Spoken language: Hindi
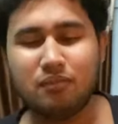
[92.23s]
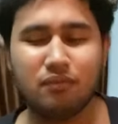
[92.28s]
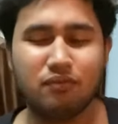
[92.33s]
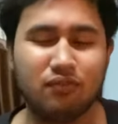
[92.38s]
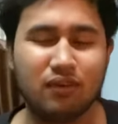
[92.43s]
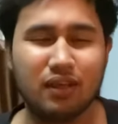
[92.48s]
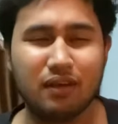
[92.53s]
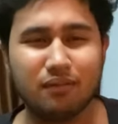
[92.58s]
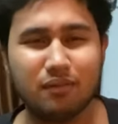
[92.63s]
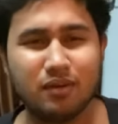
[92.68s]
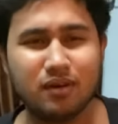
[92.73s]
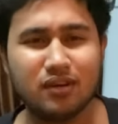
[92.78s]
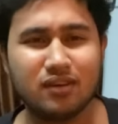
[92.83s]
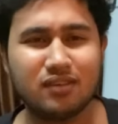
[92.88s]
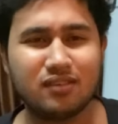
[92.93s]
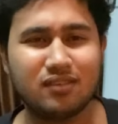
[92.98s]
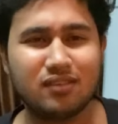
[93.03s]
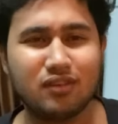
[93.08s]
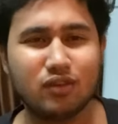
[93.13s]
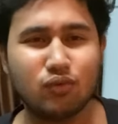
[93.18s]

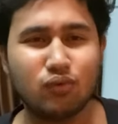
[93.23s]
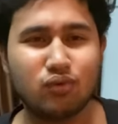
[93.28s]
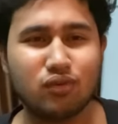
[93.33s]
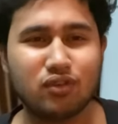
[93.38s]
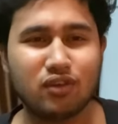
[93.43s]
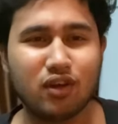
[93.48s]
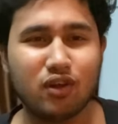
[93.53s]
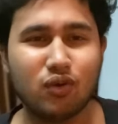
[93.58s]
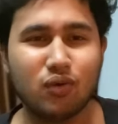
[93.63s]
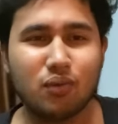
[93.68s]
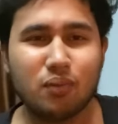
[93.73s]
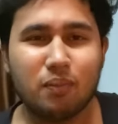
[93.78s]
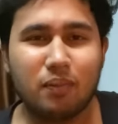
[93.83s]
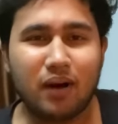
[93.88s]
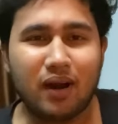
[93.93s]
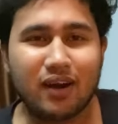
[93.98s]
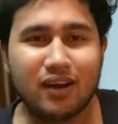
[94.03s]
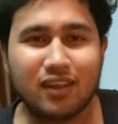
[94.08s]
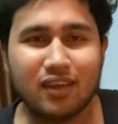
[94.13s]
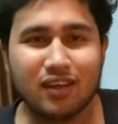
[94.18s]
फ्लेवर्स यूज़ करो
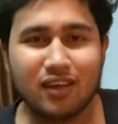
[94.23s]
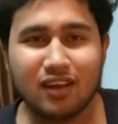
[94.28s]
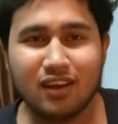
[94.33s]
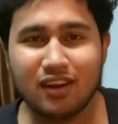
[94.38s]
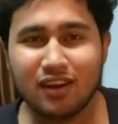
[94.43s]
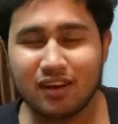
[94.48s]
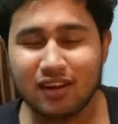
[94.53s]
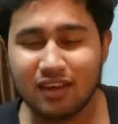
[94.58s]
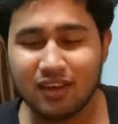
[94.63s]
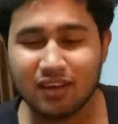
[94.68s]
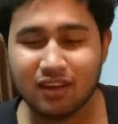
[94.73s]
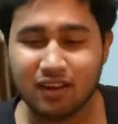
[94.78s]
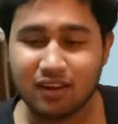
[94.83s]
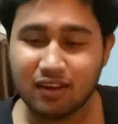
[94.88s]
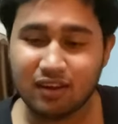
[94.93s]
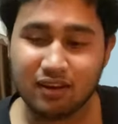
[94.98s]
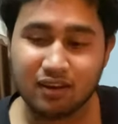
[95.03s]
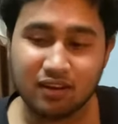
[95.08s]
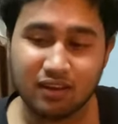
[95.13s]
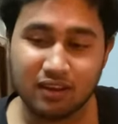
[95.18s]
पार्टी के लिए ठीक है
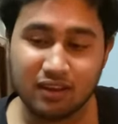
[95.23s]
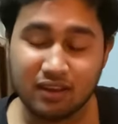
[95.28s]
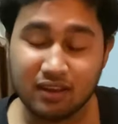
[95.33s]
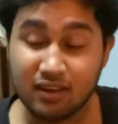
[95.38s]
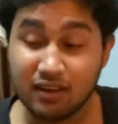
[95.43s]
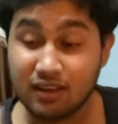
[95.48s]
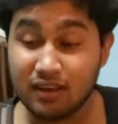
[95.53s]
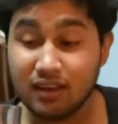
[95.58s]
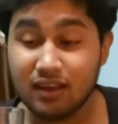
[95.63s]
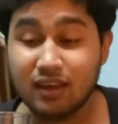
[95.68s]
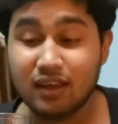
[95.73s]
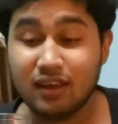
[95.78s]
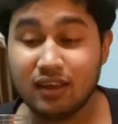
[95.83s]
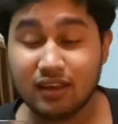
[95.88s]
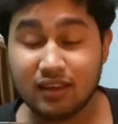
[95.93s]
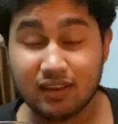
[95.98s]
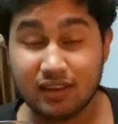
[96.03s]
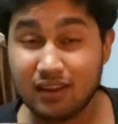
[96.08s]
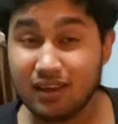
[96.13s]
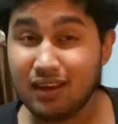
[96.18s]
लेकिन
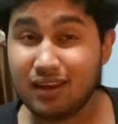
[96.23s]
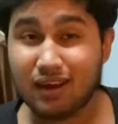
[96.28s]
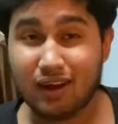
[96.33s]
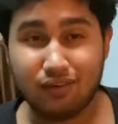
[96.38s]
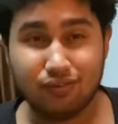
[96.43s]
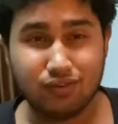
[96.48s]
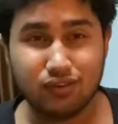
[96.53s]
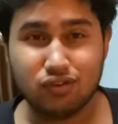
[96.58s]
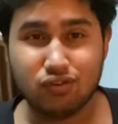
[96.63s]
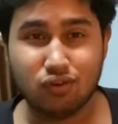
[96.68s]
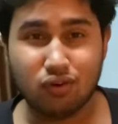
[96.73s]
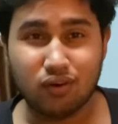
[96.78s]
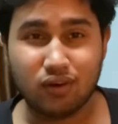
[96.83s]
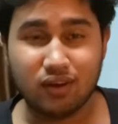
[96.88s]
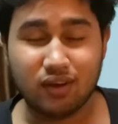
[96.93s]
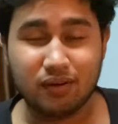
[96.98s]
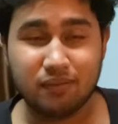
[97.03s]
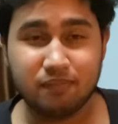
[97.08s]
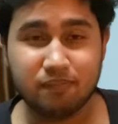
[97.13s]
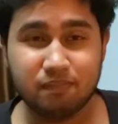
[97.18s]
ये काफ़ी स्ट्रांग
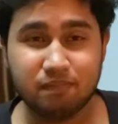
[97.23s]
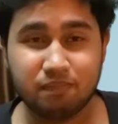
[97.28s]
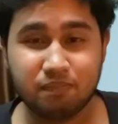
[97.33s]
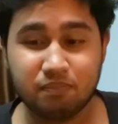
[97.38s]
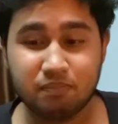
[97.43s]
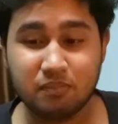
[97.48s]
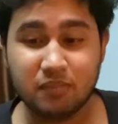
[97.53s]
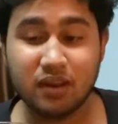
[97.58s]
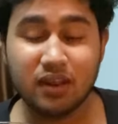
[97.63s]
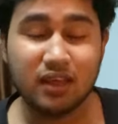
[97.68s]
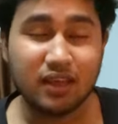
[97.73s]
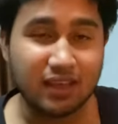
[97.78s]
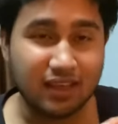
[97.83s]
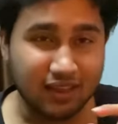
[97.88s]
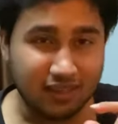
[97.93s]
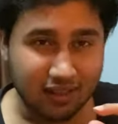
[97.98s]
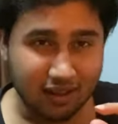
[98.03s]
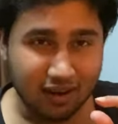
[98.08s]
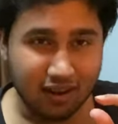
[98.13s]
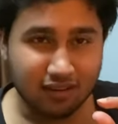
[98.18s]
है मैंने
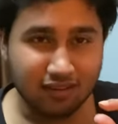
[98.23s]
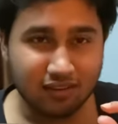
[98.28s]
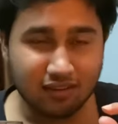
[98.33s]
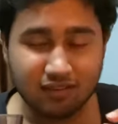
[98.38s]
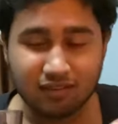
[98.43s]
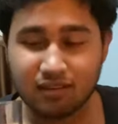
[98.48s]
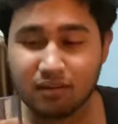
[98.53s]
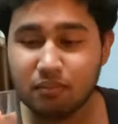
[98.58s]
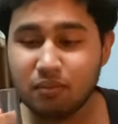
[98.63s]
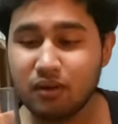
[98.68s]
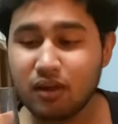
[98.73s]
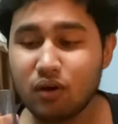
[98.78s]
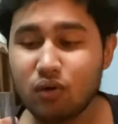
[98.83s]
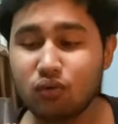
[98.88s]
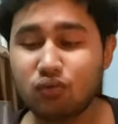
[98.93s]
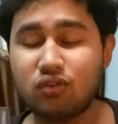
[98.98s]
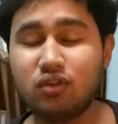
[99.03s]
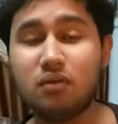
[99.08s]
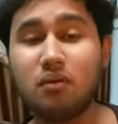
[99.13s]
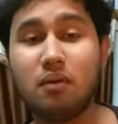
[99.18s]
इतना सा सिप लिया
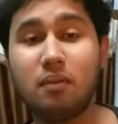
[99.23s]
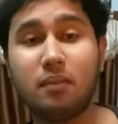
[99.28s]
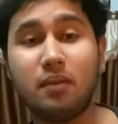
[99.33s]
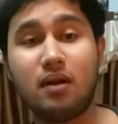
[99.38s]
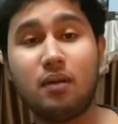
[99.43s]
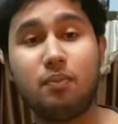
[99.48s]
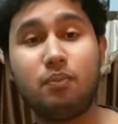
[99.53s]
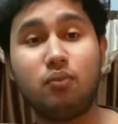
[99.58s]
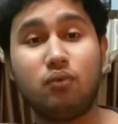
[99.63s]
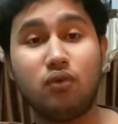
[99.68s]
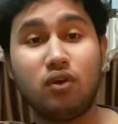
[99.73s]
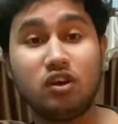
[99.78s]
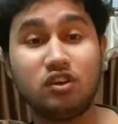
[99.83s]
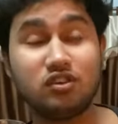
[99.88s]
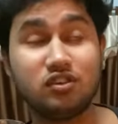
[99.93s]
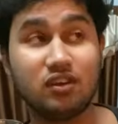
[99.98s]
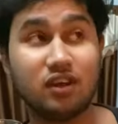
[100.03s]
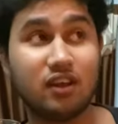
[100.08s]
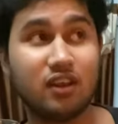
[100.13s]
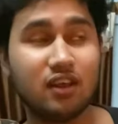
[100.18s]
उसी में मेरा पूरा
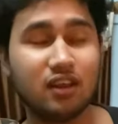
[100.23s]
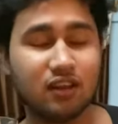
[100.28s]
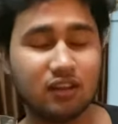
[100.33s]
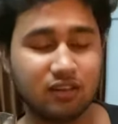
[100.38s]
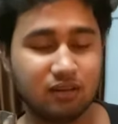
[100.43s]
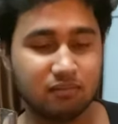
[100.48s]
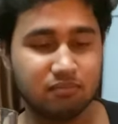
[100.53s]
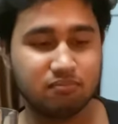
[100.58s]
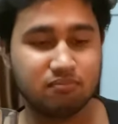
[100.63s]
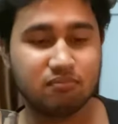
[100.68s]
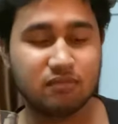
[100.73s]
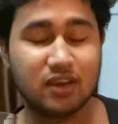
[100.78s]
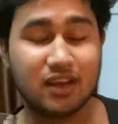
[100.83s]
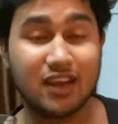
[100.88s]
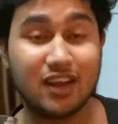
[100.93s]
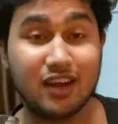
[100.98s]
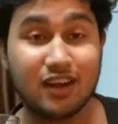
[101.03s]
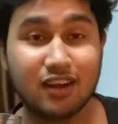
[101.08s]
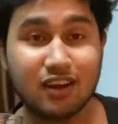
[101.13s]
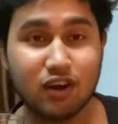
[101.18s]
शरीर एकदम
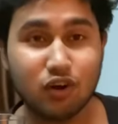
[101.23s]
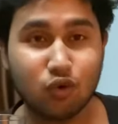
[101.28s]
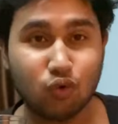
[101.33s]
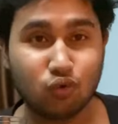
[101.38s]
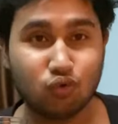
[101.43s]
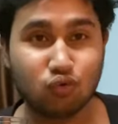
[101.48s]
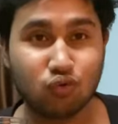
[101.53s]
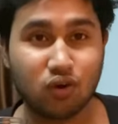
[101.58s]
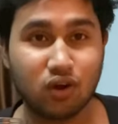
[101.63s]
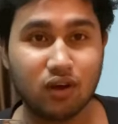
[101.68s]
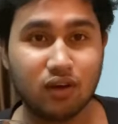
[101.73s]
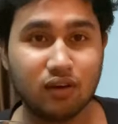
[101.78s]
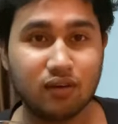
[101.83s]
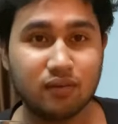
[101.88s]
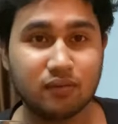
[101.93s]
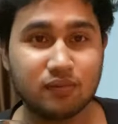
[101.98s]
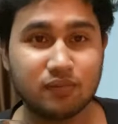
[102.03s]
हीटेड हो चुका है